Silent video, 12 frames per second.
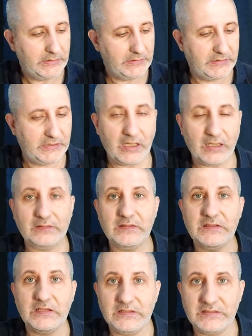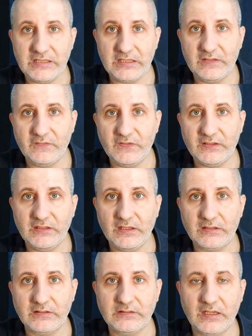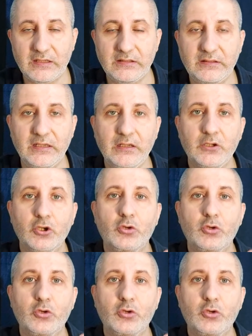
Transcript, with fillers: 2 artı 8 teklif etti yakın tarihte.